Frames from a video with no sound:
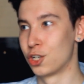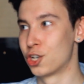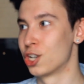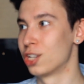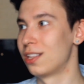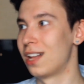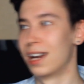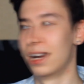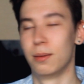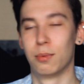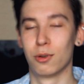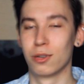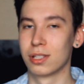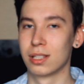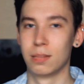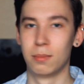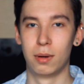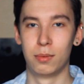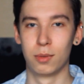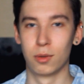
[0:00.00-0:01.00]
желали
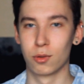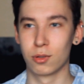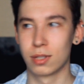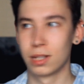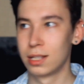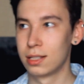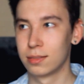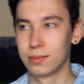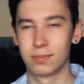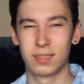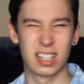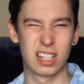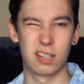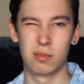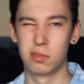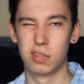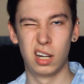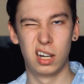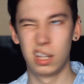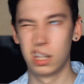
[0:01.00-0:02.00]
просто обо мне узнать. На
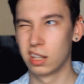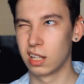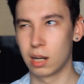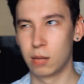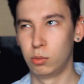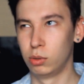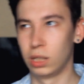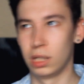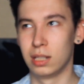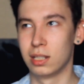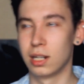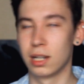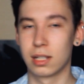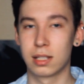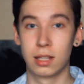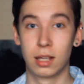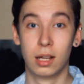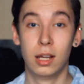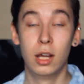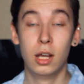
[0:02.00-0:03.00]
самом деле нет, кому-то
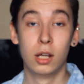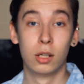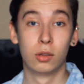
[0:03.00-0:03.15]
интересно.